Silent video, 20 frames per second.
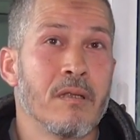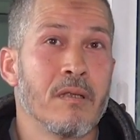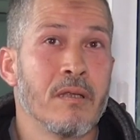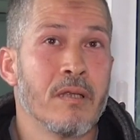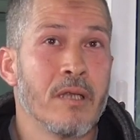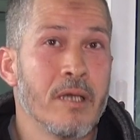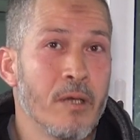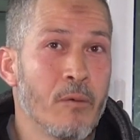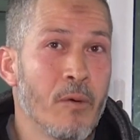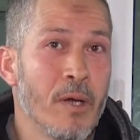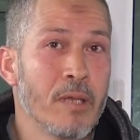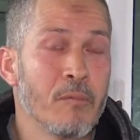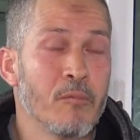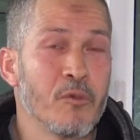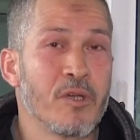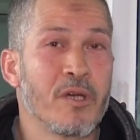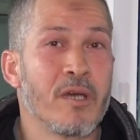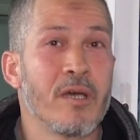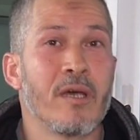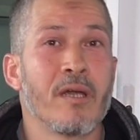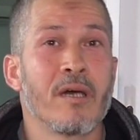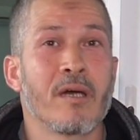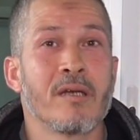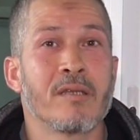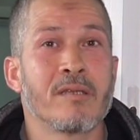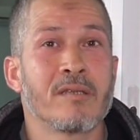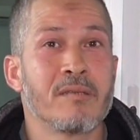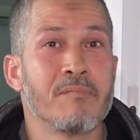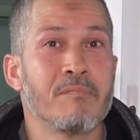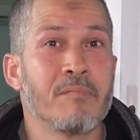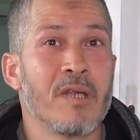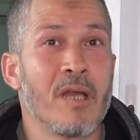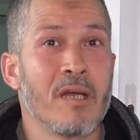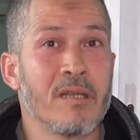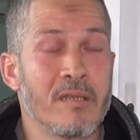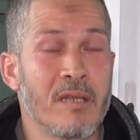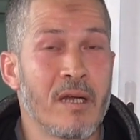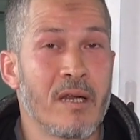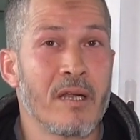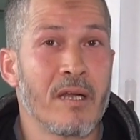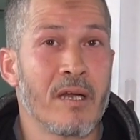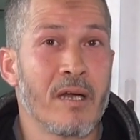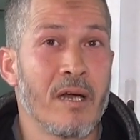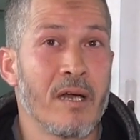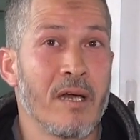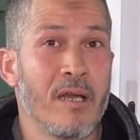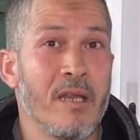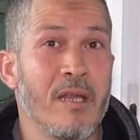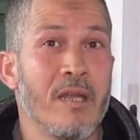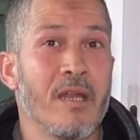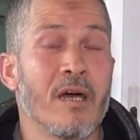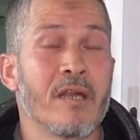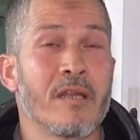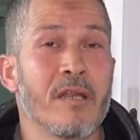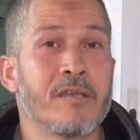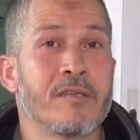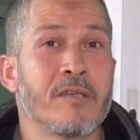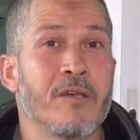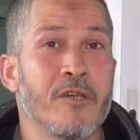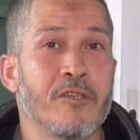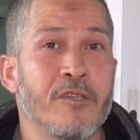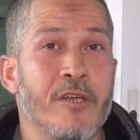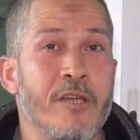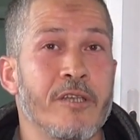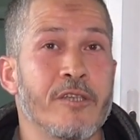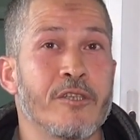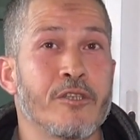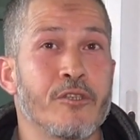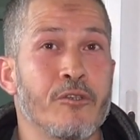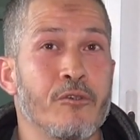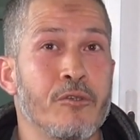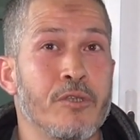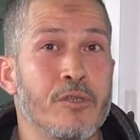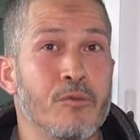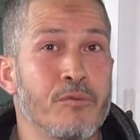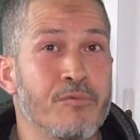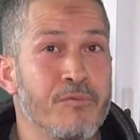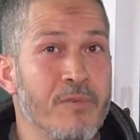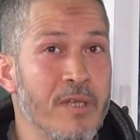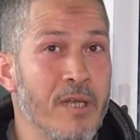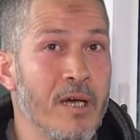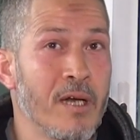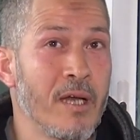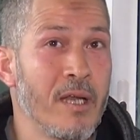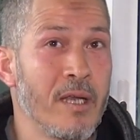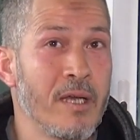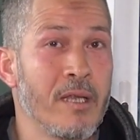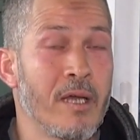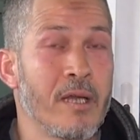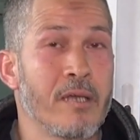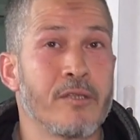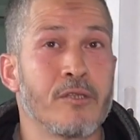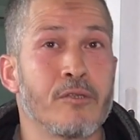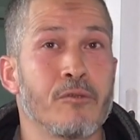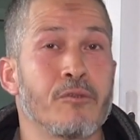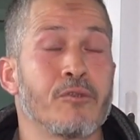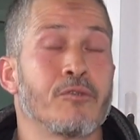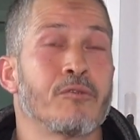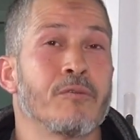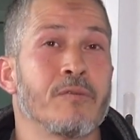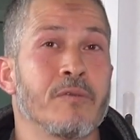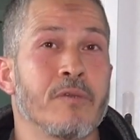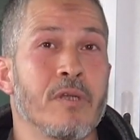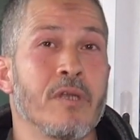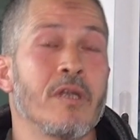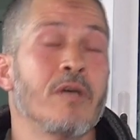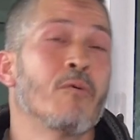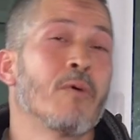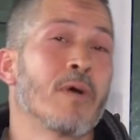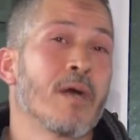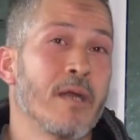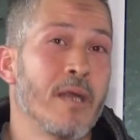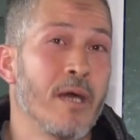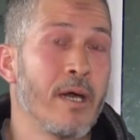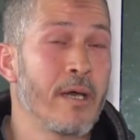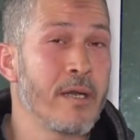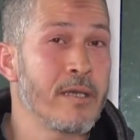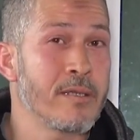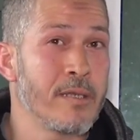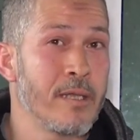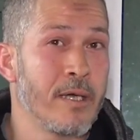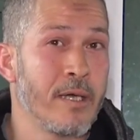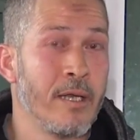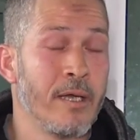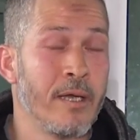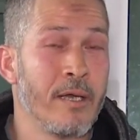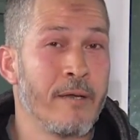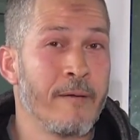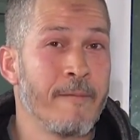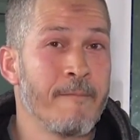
لي واحد المذكرة كتسمى عند خايل اللي نهار وعشرين تسعود توفى داخل إدارة السجون اللي هو كان حارس ليلي